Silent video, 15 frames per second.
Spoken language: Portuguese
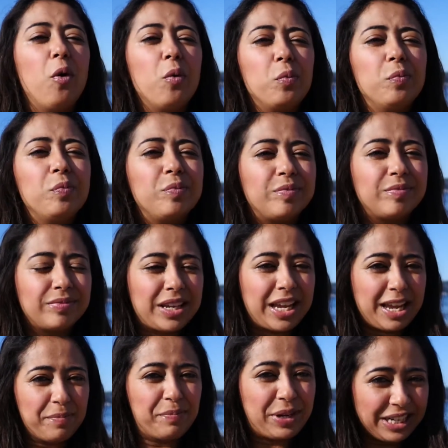um
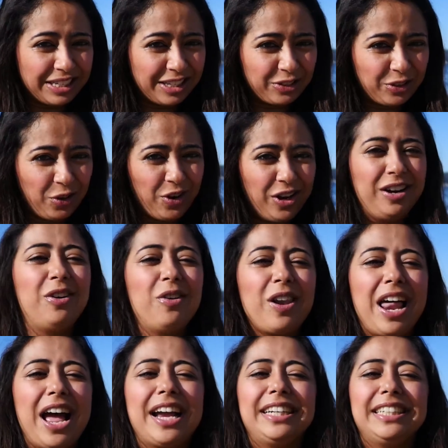empreendedor
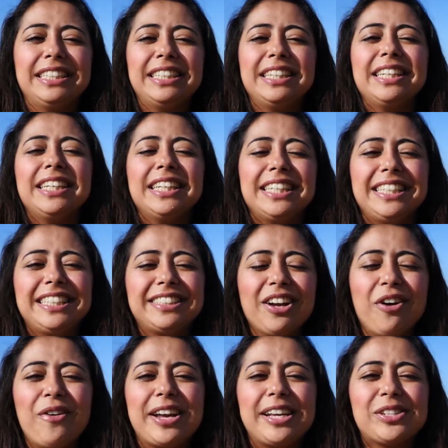online.
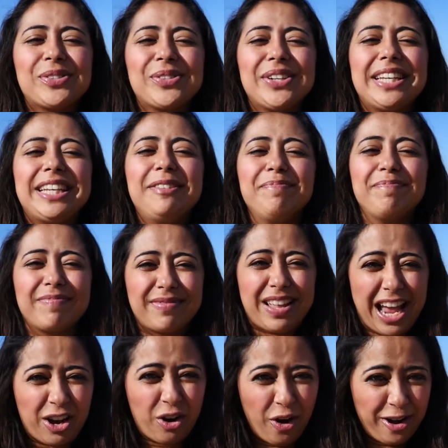Então é isso aí.
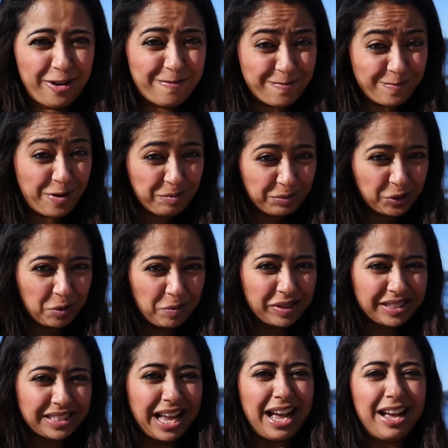Agora vamos
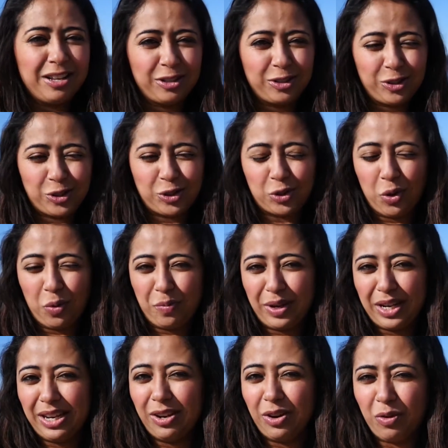começar
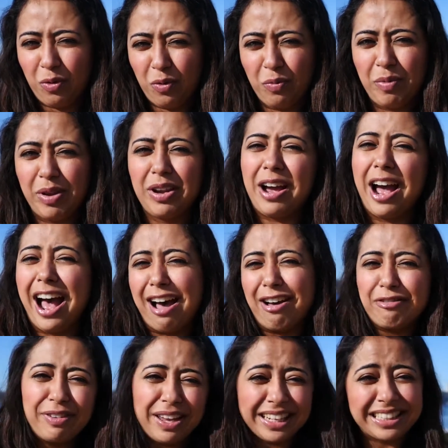sobre meu, a
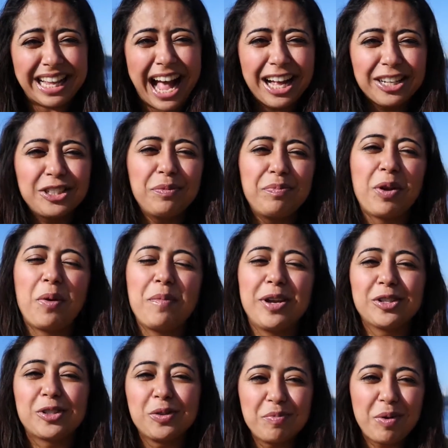verdade, pelo
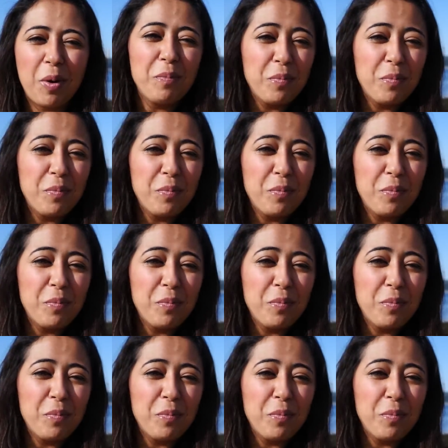menos o meu